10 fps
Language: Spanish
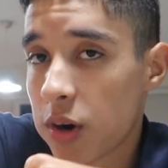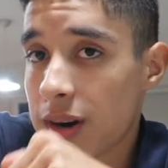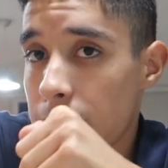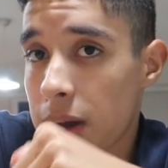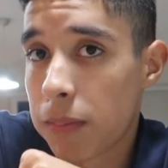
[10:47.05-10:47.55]
pero
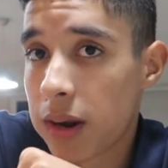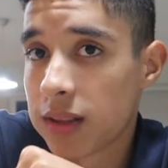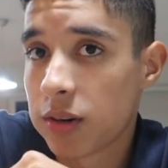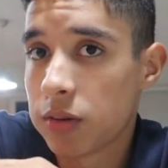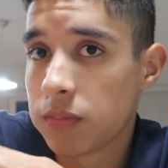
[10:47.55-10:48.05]
arepa de
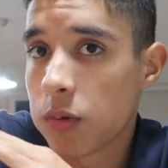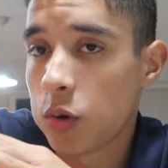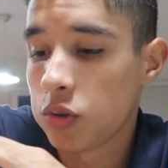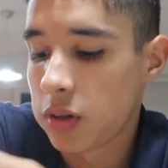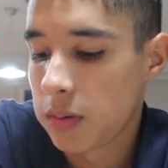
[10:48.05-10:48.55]
plátano,
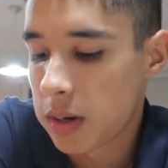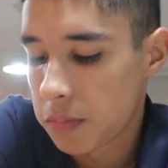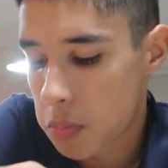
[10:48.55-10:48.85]
otro nivel.